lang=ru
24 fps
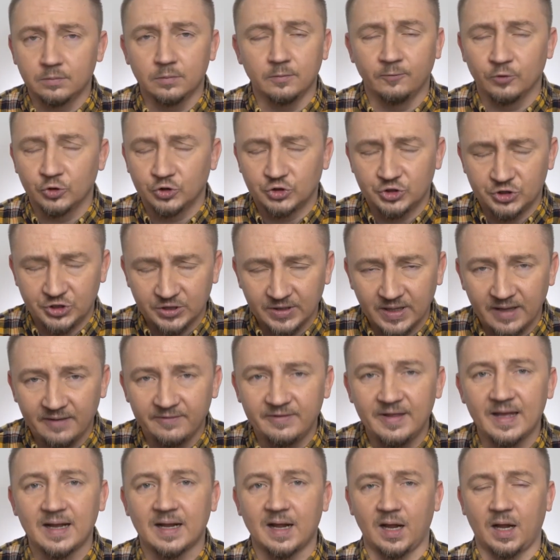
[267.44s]
вот
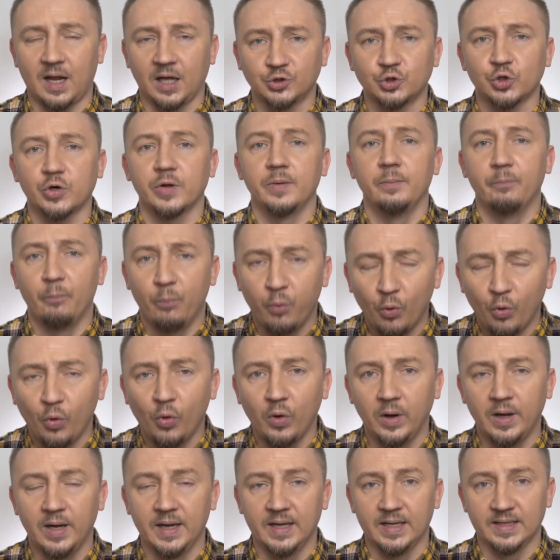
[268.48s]
человека, который
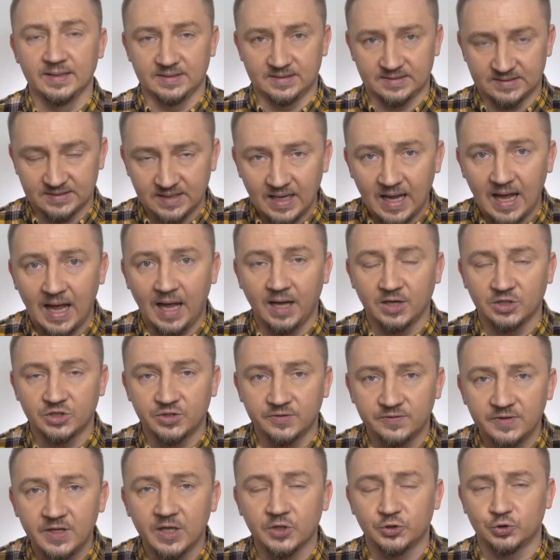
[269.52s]
более за
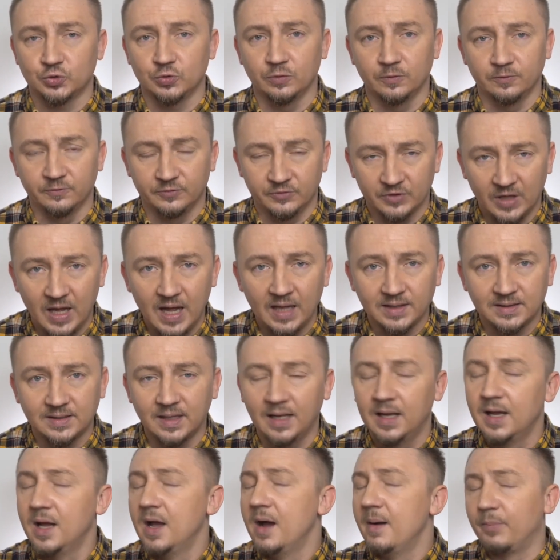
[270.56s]
Швецию в
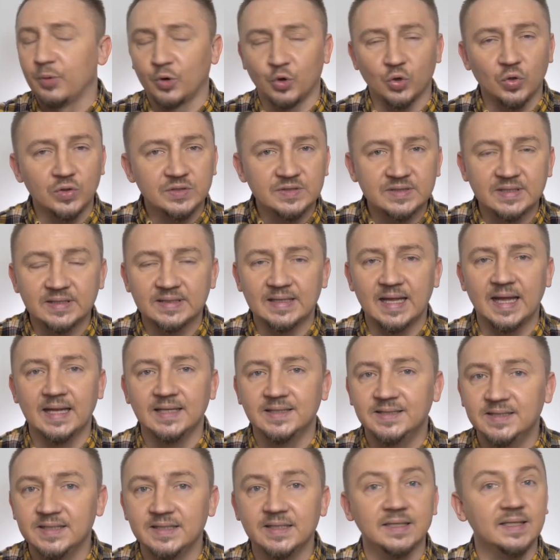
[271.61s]
НАТО, просто
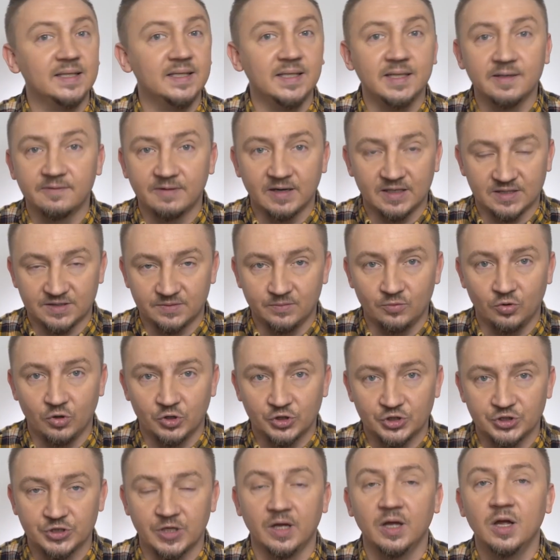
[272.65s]
найти
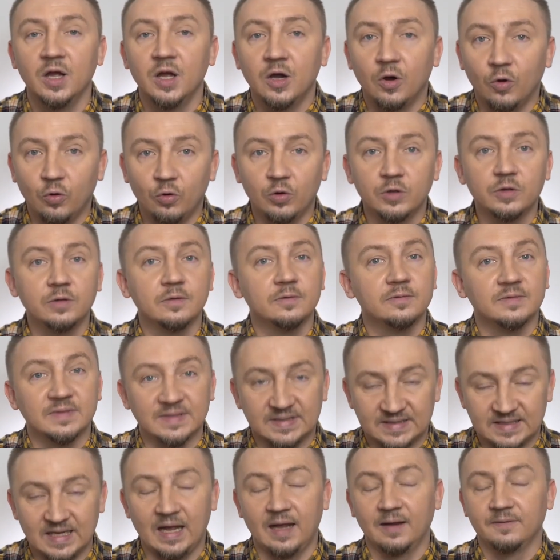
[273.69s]
невозможно. Он
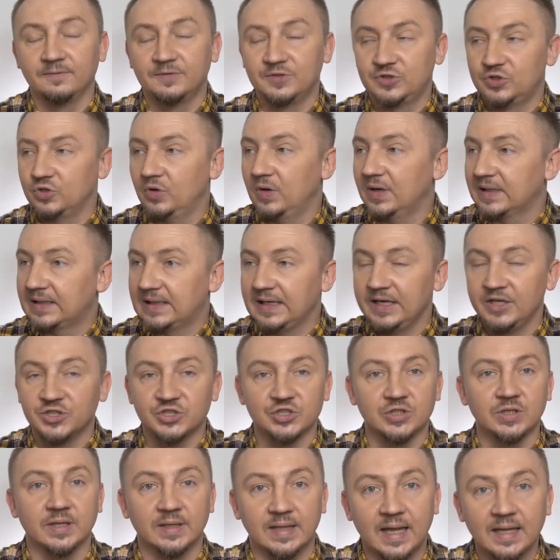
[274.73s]
за, все
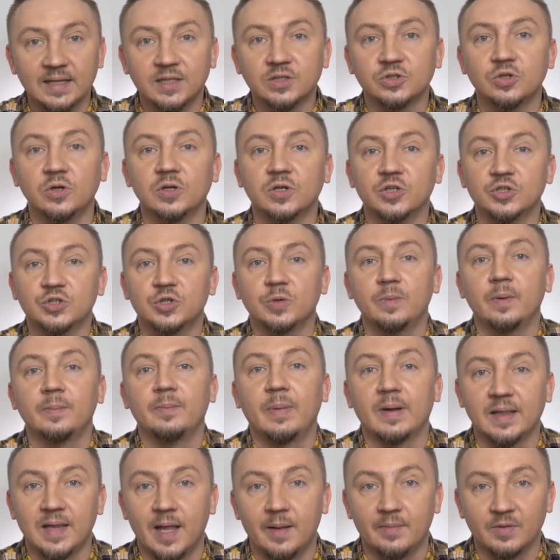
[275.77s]
отлично, надо только, чтобы
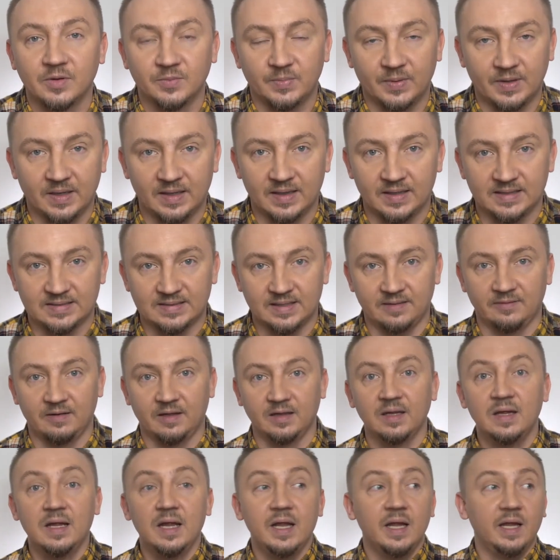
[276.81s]
парламент
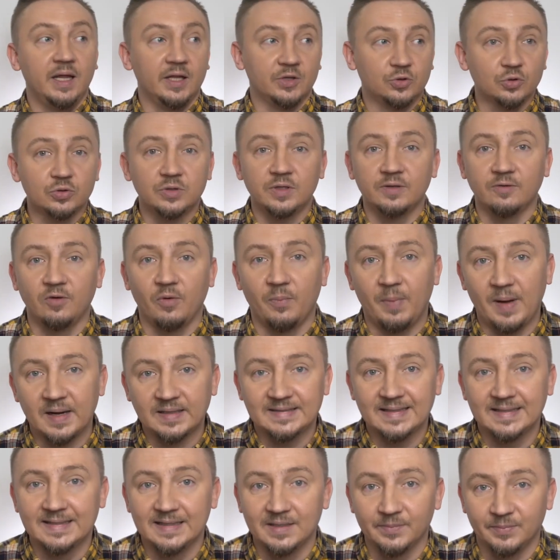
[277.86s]
проголосовал. И тут его
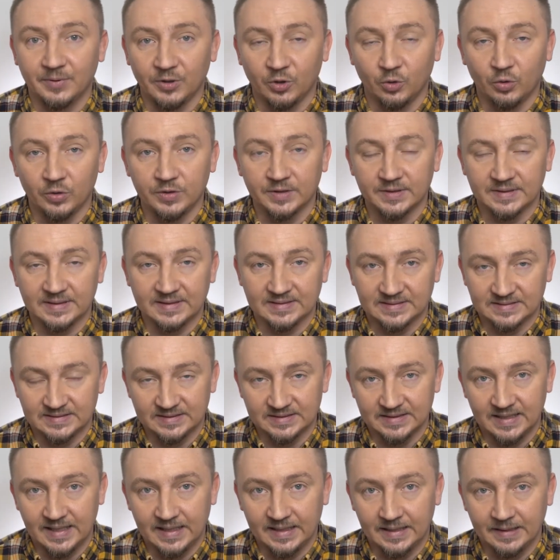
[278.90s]
партия не приходит на
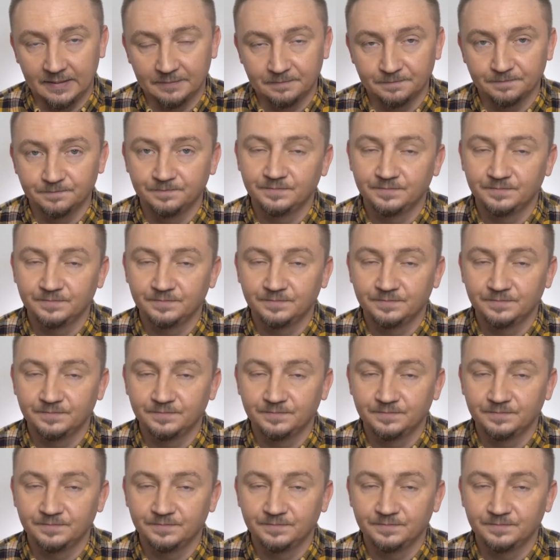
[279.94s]
заседание.